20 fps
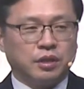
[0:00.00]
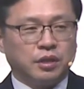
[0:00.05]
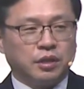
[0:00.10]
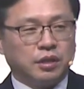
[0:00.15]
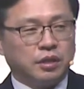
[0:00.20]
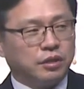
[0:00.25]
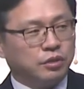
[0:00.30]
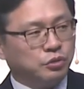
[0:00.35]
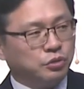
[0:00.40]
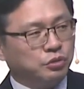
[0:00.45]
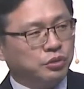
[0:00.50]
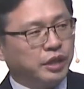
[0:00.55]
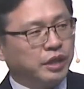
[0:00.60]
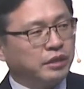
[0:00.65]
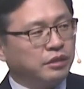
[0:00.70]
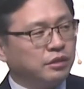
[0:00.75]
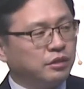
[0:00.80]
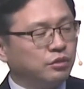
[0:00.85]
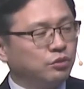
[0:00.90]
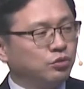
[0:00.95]

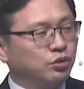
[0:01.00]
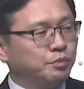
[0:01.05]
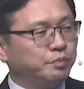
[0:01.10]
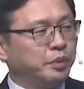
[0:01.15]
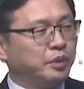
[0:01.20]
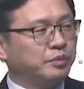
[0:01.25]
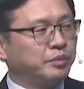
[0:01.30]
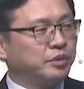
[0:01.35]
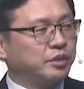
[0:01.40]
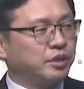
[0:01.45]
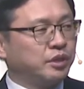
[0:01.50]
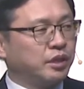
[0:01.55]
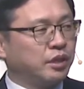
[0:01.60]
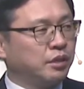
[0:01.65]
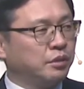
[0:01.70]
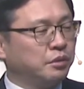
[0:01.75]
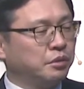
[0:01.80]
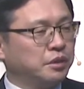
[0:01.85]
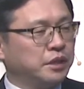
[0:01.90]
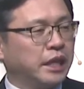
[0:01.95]
유대인들은 율법을
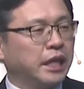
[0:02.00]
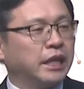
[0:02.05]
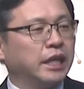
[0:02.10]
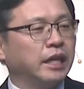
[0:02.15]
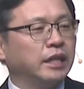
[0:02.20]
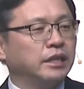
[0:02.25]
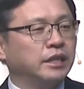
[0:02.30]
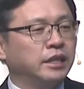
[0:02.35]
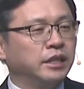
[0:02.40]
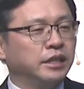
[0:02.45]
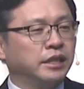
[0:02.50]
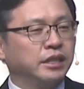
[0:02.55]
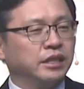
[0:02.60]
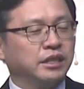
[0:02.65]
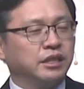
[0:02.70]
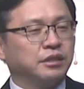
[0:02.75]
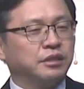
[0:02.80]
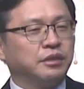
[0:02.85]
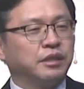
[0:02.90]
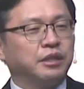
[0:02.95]
지키고 자기의 의를
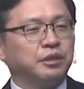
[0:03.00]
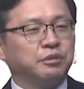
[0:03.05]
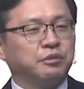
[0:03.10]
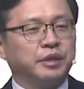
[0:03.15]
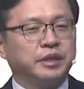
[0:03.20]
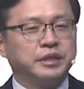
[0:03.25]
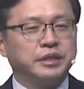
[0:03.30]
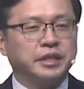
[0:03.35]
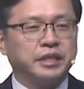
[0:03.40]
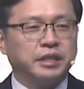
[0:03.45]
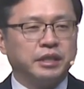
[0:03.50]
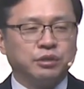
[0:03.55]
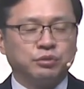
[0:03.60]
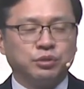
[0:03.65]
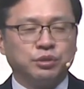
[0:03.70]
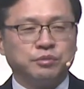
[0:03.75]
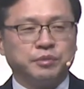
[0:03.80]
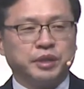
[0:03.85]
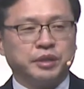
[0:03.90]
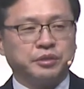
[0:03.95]
드러내려고 했는데
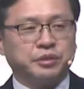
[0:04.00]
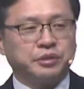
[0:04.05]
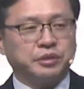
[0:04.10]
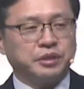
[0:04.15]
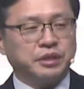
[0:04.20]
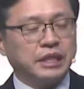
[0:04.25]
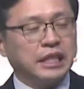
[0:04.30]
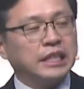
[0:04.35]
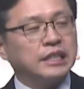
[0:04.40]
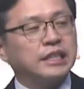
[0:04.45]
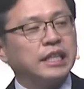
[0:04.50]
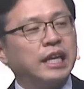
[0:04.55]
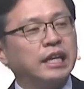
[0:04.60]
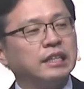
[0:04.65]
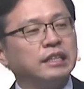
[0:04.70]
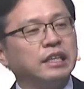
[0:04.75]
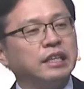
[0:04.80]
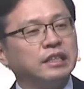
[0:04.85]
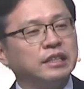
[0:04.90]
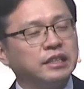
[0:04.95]
예수님께서는
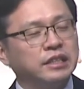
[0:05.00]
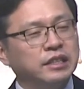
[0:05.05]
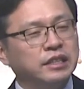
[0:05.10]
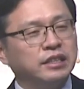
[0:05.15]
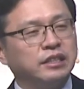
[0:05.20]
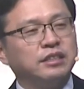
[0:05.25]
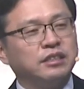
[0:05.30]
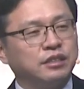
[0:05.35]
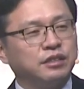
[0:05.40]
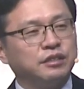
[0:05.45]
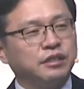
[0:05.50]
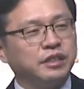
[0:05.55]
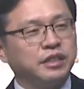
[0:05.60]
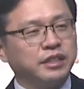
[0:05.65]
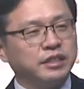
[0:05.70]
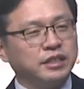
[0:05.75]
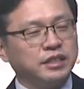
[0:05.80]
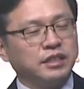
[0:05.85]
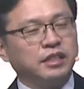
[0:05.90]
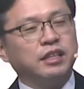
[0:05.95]
자기의 의를
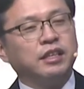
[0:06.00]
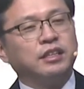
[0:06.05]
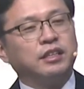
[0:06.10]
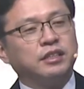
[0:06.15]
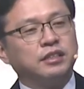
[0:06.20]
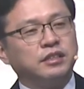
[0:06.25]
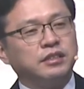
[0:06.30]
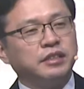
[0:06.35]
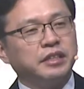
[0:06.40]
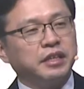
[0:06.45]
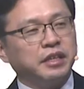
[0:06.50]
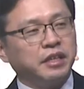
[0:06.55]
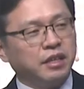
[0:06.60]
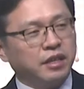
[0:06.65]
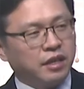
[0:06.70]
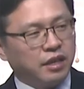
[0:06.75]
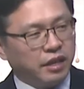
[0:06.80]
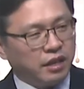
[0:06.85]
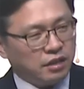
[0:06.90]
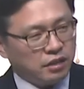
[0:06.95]
드러내는 그들의
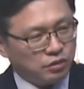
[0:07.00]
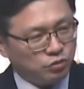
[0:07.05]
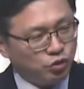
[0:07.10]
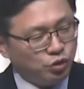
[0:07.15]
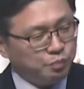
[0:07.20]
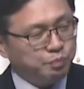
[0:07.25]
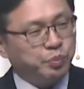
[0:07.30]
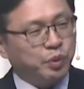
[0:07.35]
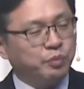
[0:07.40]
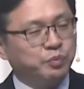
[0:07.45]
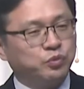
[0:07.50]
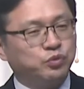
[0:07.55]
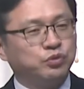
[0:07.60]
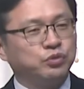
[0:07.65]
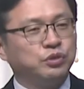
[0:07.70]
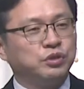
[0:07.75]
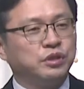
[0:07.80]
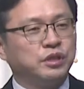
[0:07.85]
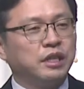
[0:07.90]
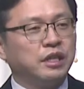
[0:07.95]

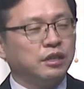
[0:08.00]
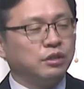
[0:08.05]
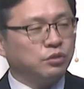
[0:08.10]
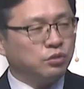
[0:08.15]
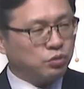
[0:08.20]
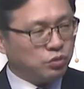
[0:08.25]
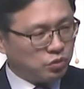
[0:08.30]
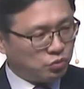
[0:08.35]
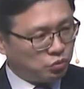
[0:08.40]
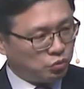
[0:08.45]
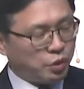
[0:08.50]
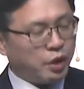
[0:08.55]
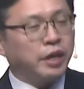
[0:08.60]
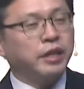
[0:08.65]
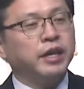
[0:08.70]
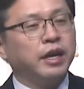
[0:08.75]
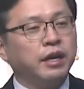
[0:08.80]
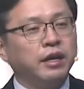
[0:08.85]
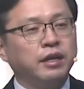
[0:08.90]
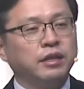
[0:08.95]
율법주의가
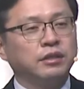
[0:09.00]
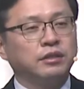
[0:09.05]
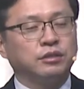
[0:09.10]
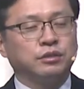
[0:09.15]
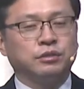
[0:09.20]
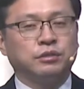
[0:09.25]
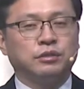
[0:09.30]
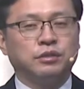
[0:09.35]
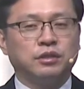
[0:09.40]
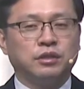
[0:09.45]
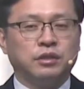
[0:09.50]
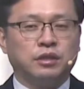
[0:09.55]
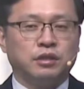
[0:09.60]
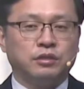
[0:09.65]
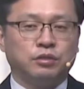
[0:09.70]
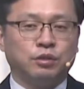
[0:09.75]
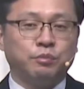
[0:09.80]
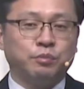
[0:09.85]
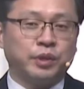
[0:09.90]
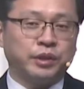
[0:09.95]
죄다라는 것을
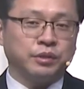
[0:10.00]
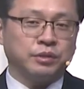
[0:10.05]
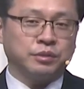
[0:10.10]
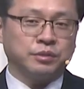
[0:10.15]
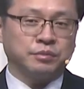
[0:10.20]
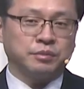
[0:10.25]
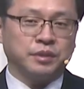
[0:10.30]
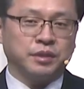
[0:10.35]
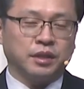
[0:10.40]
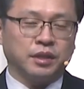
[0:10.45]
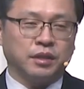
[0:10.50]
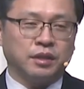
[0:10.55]
선포하셨습니다.